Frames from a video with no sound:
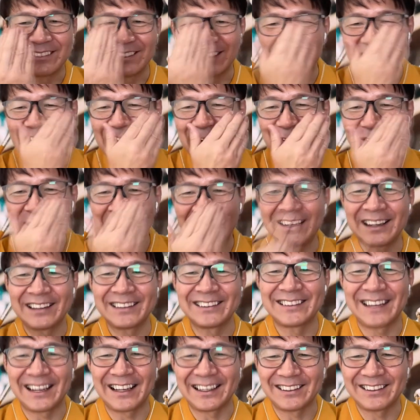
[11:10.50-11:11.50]
合わんかっ
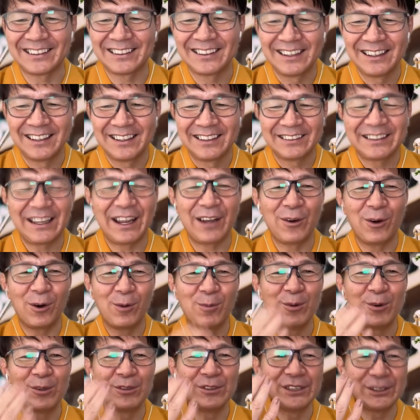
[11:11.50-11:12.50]
たって
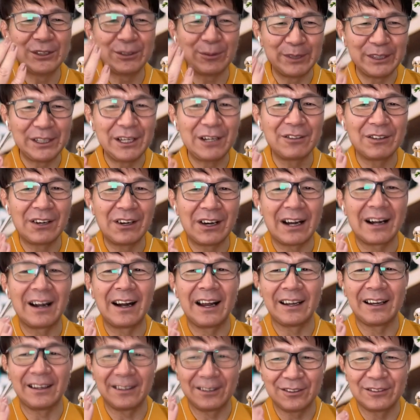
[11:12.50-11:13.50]
思う人もいてるかわから
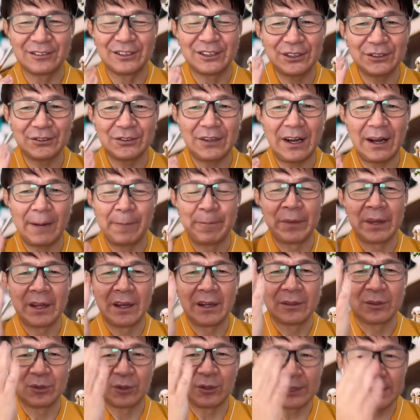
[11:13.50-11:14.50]
ないけど、実は
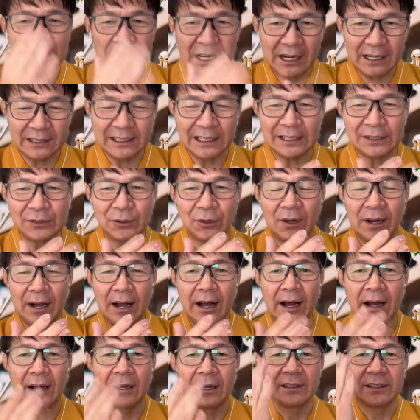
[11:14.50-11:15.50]
のせ方と
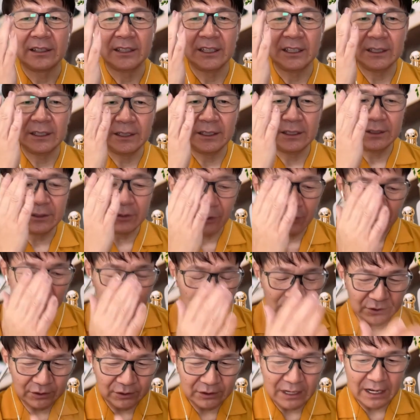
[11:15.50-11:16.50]
か色
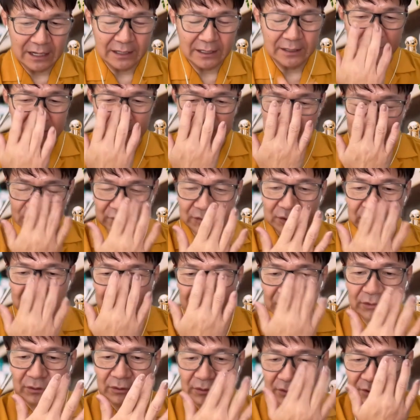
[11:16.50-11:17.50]
のつかあのつ
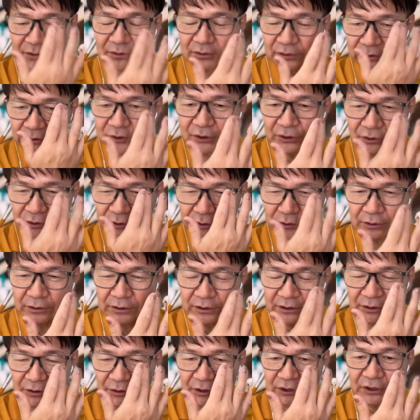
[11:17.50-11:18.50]
つ
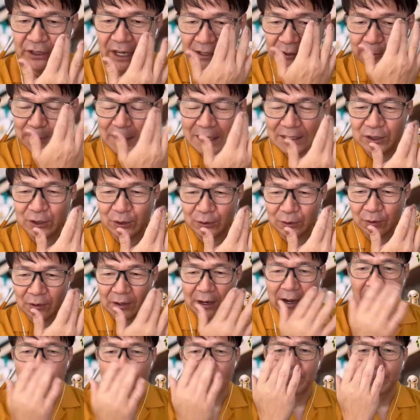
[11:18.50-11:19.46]
くつける場所とか